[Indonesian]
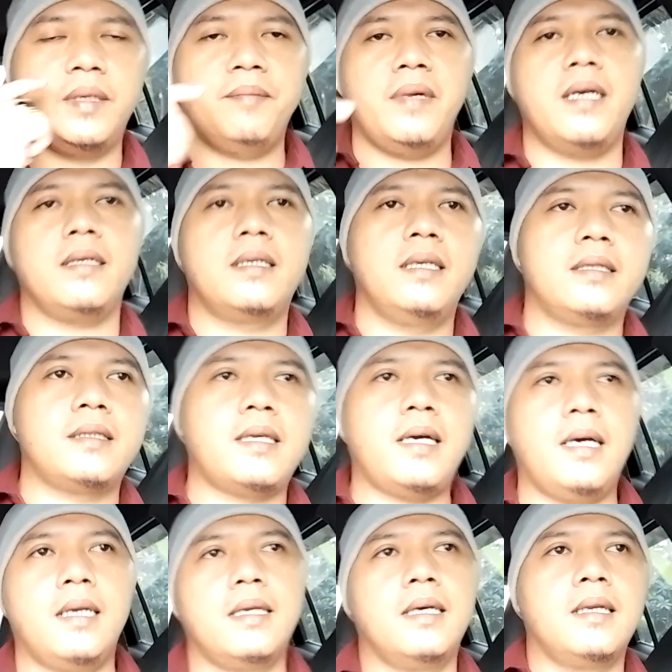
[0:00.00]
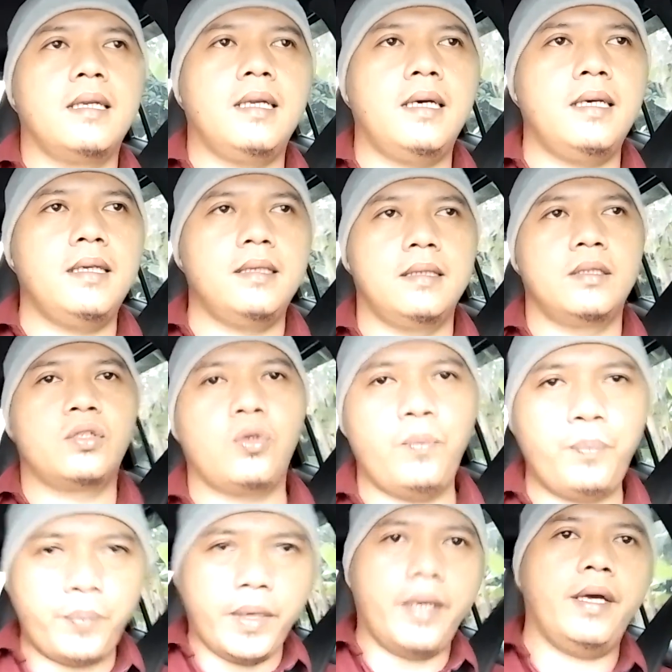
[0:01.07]
kita adalah
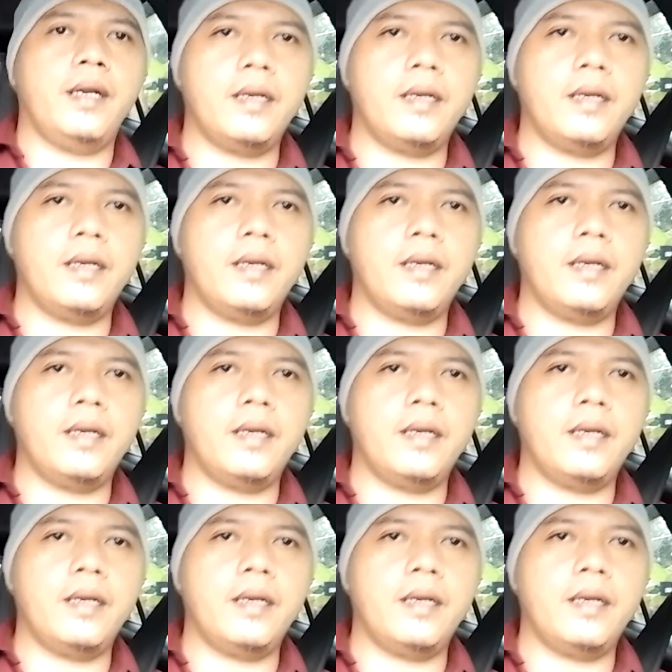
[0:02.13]
supir